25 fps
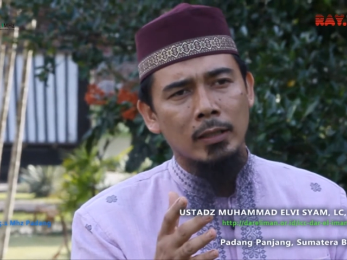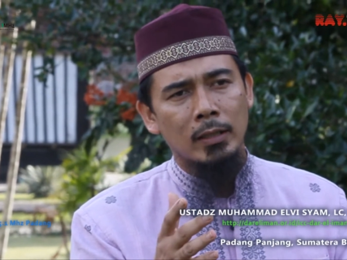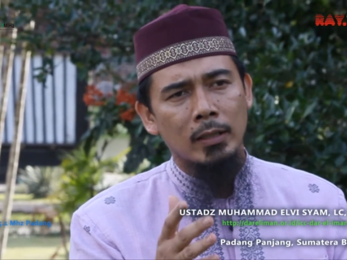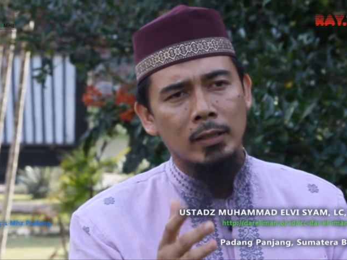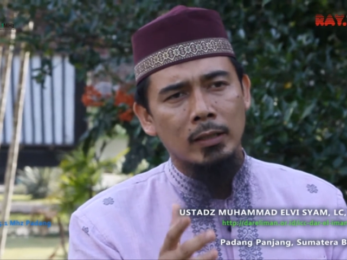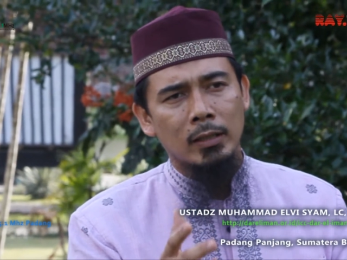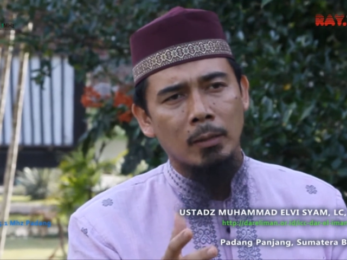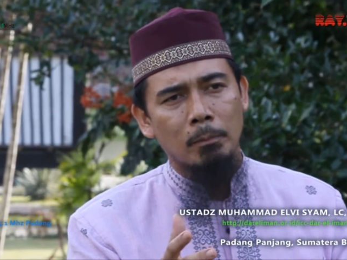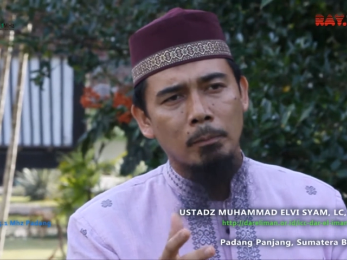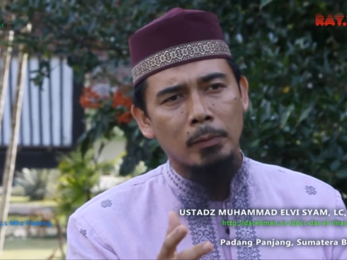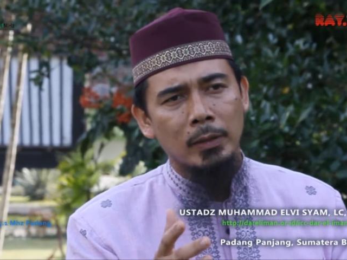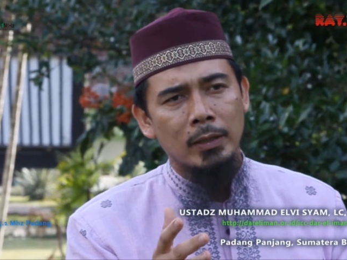
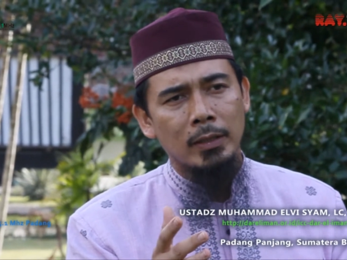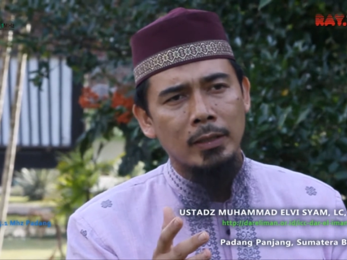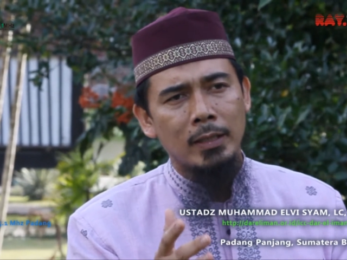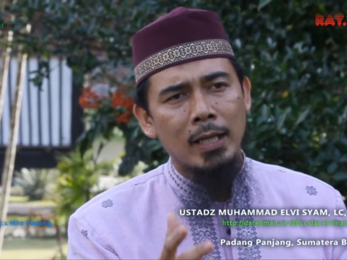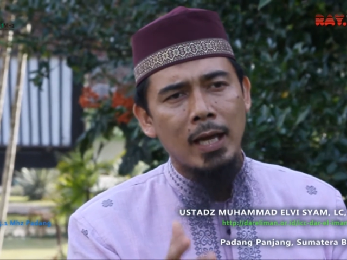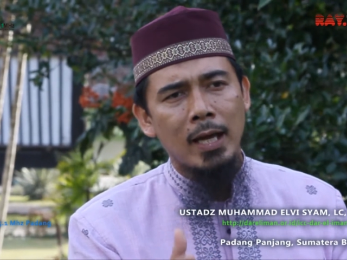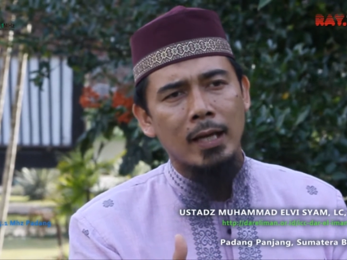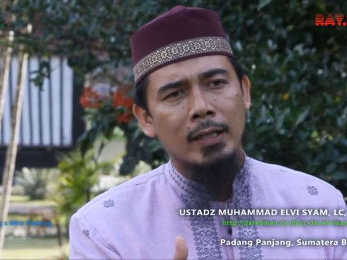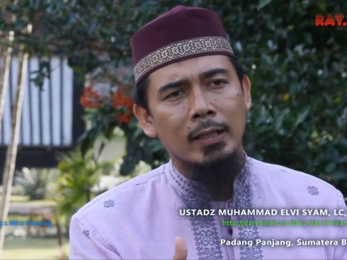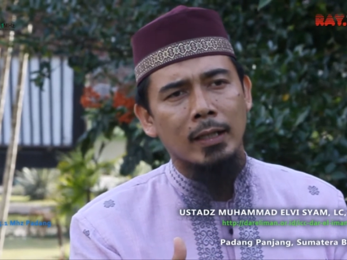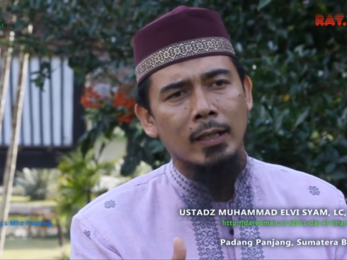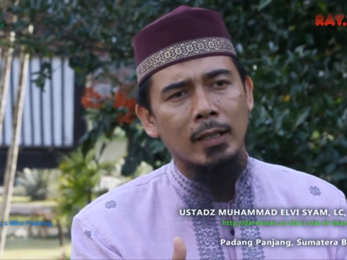kitab
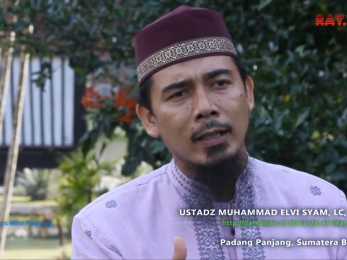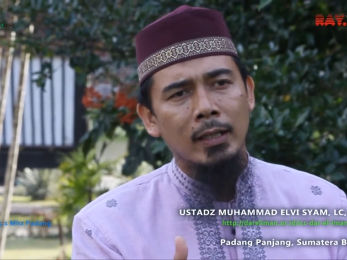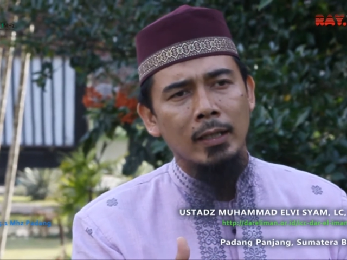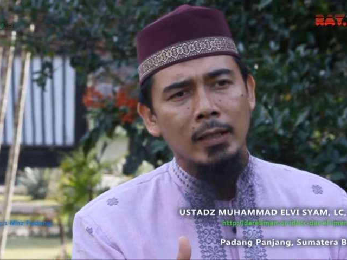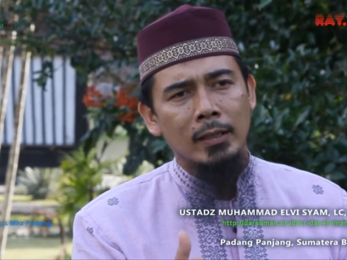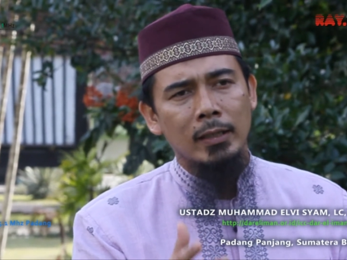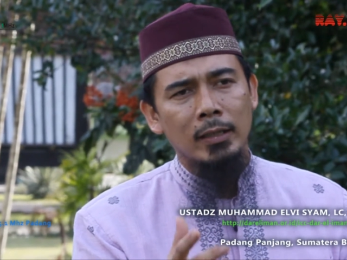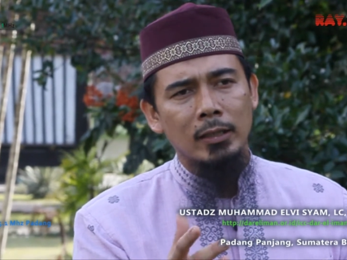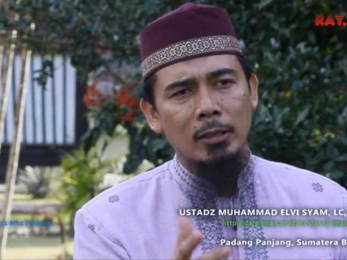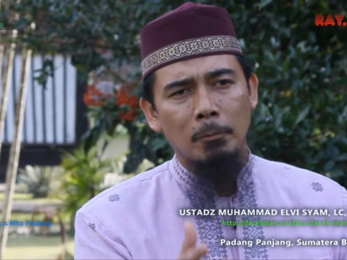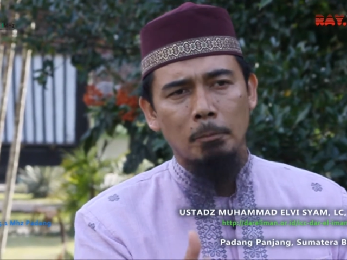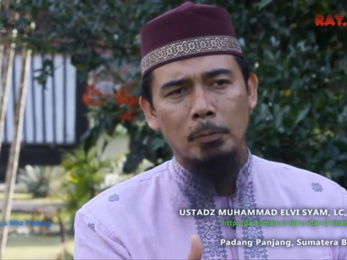hidayah,
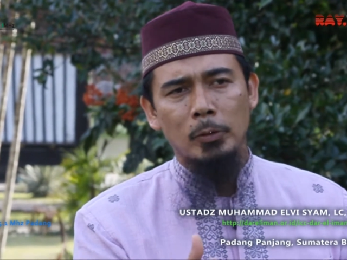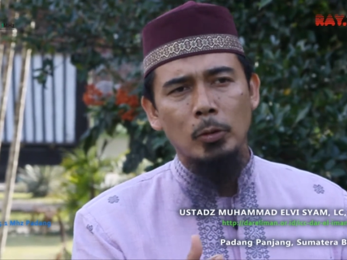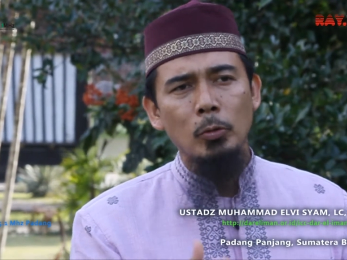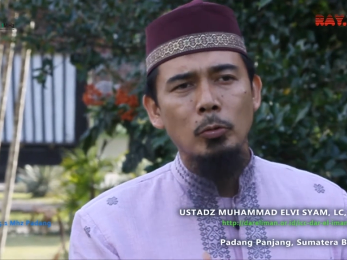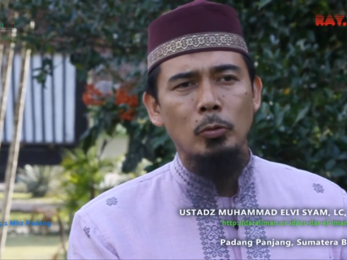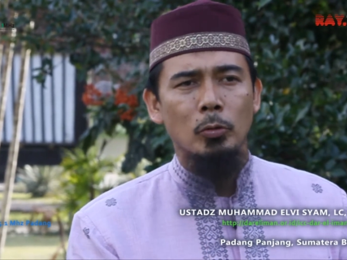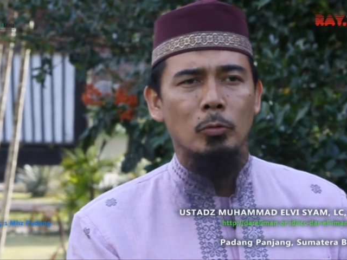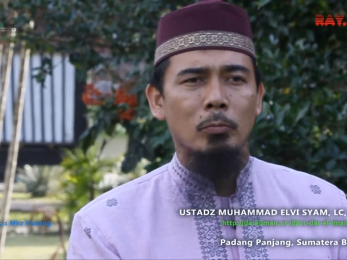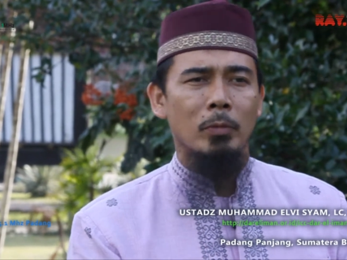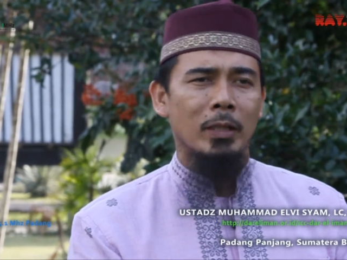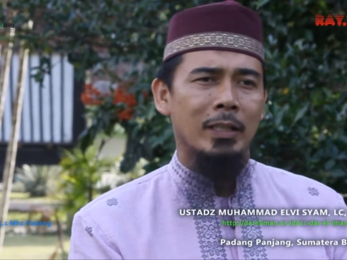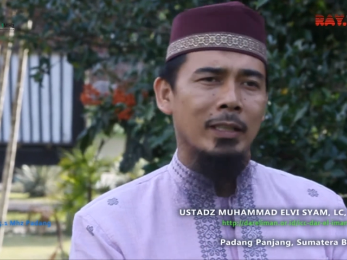kitab
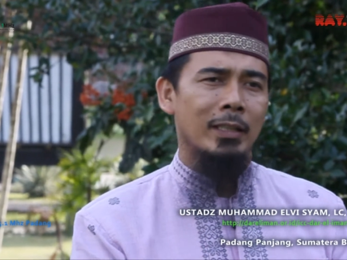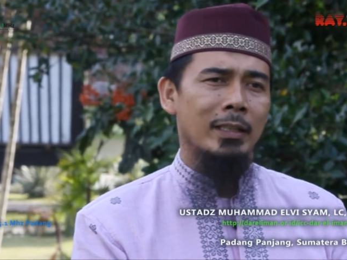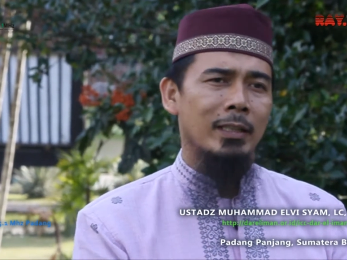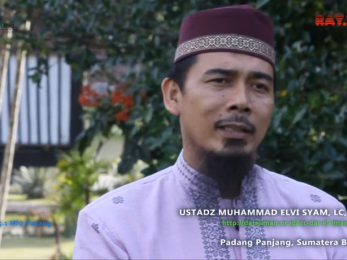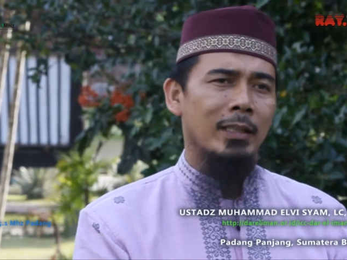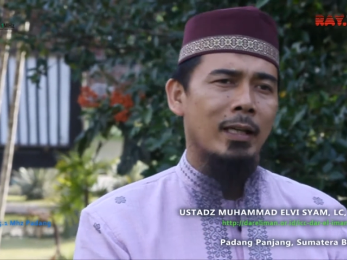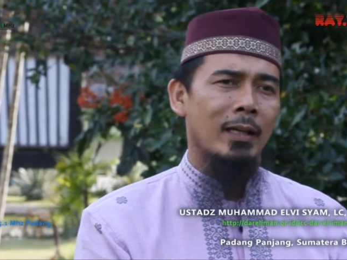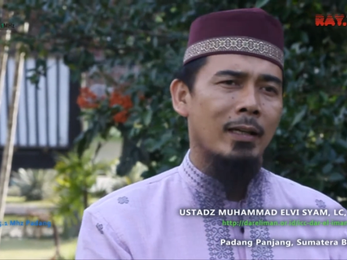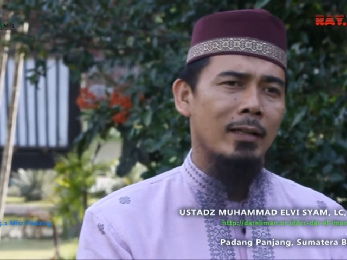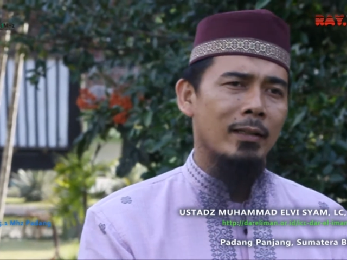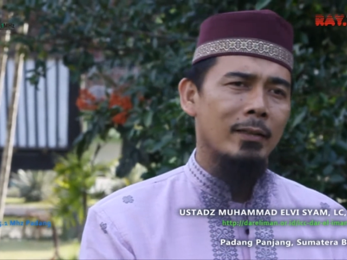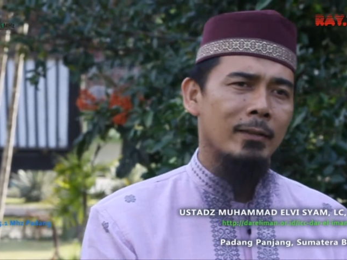petunjuk bagi
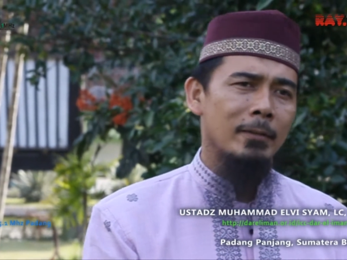kita.